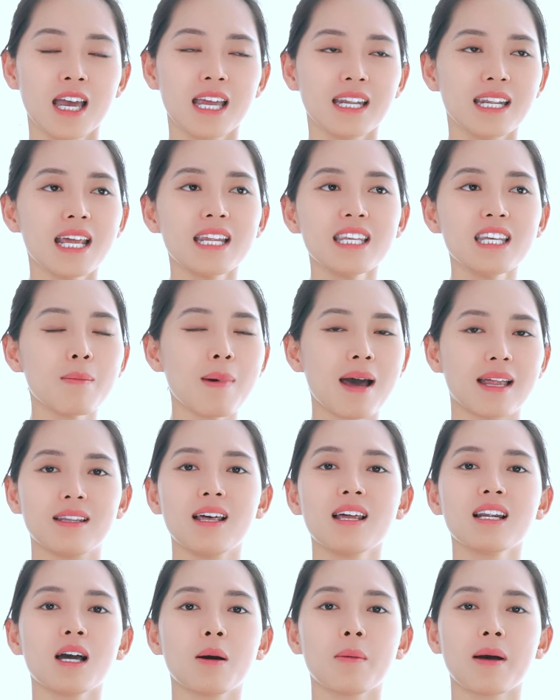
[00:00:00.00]
Nên như bản
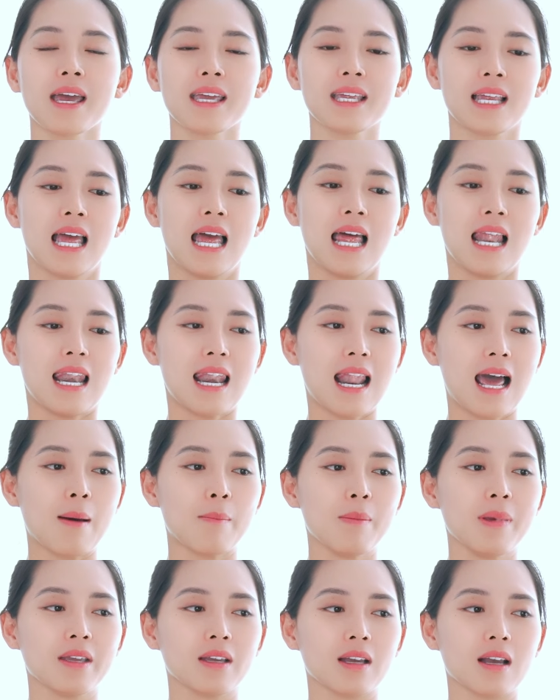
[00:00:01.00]
thân Ngọc Anh là
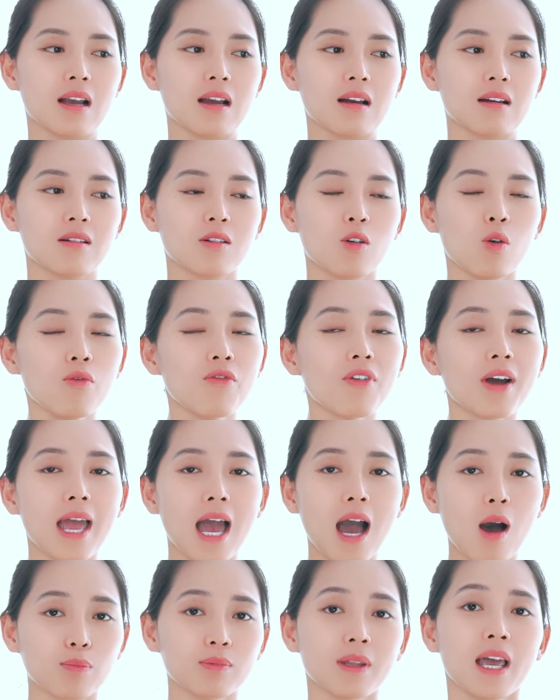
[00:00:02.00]
mình cũng phải
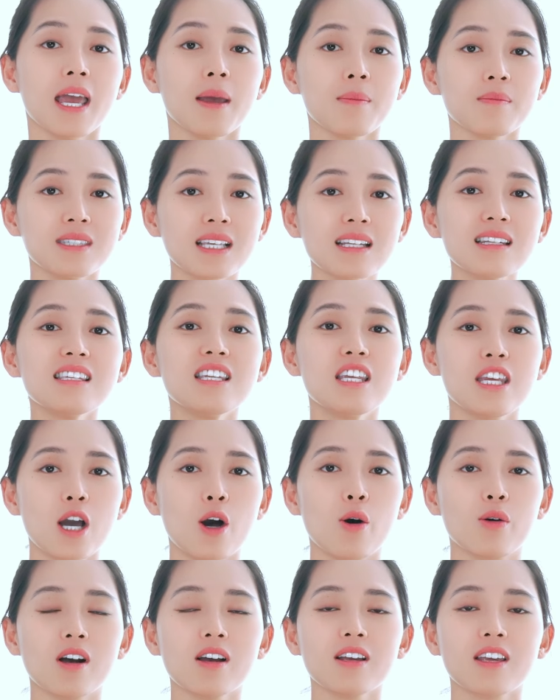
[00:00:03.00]
học thêm rất
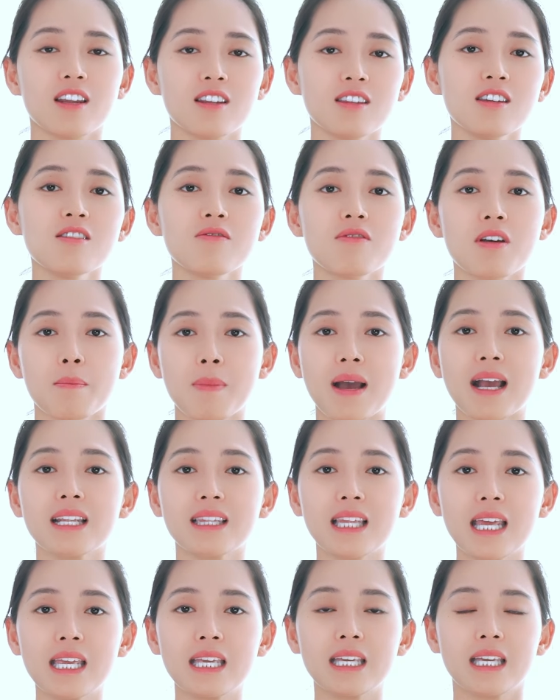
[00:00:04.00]
nhiều các kiến thức về
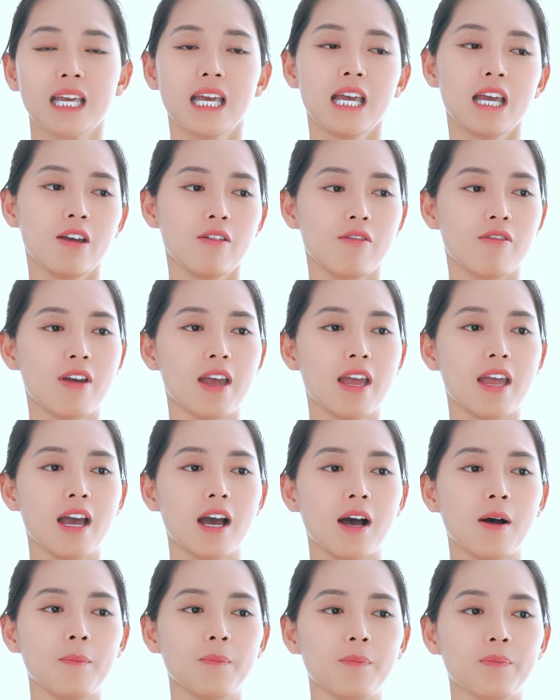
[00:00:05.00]
marketing, về
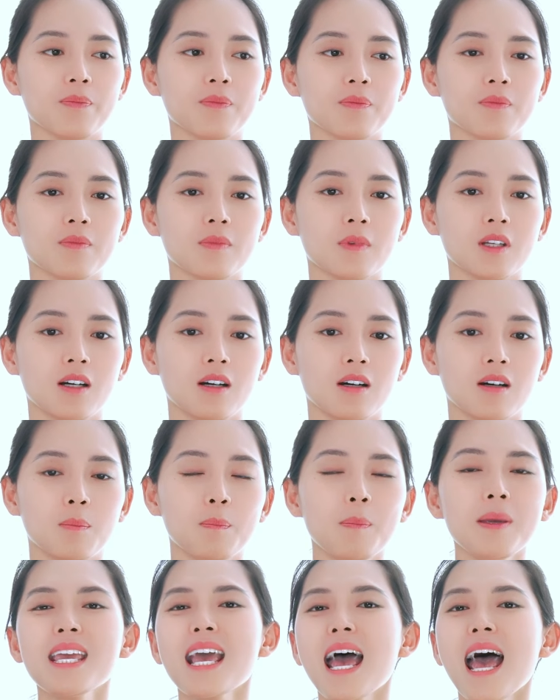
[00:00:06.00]

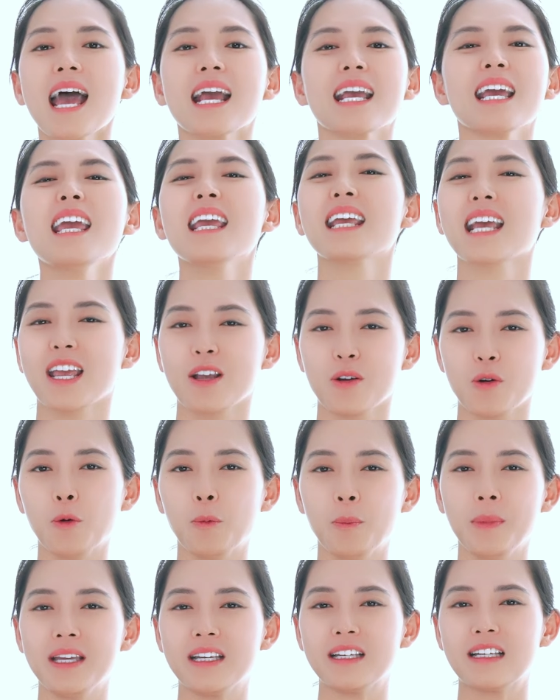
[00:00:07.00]
PR, cái hình ảnh
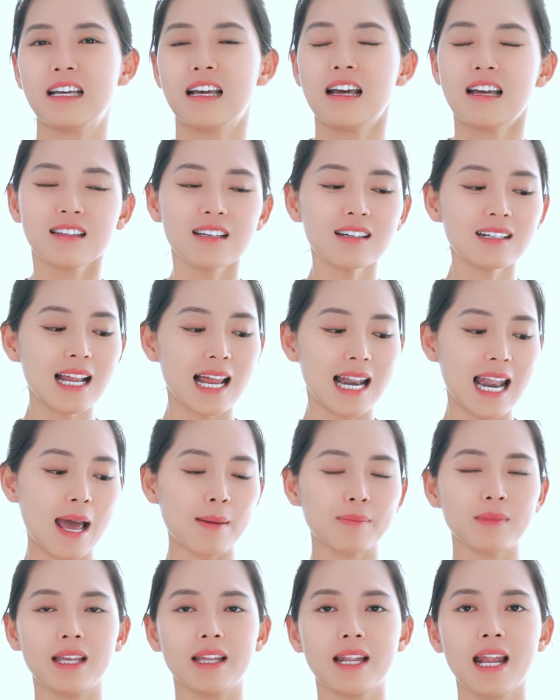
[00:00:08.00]
của mình. Tức là
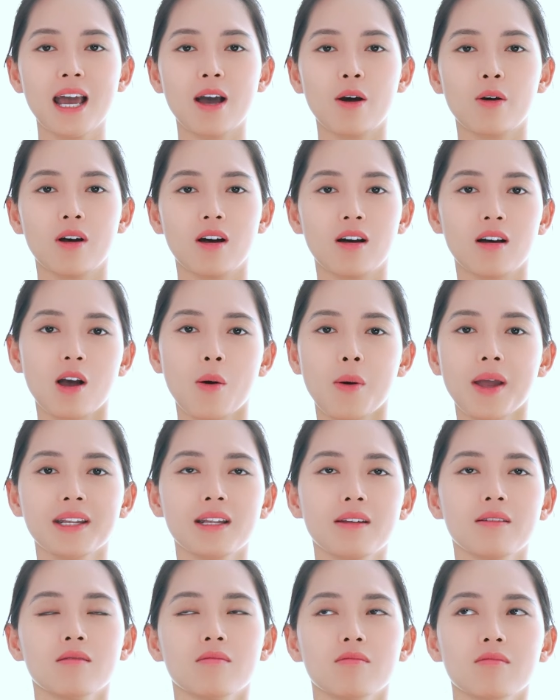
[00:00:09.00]
làm thế nào, Ngọc
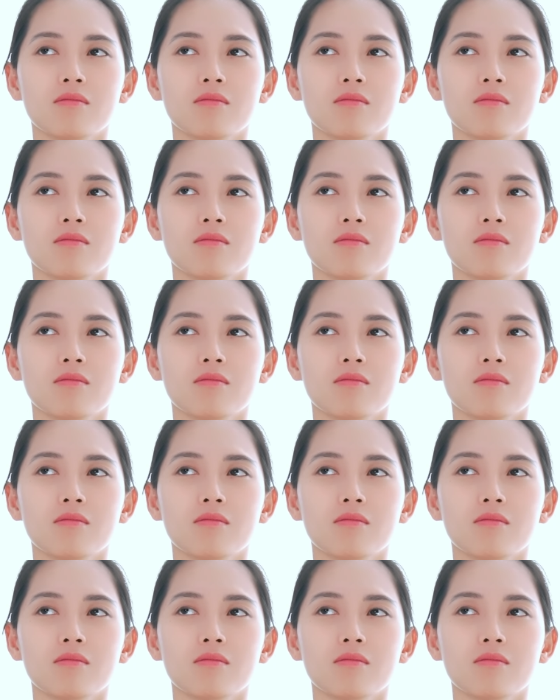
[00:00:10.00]
Anh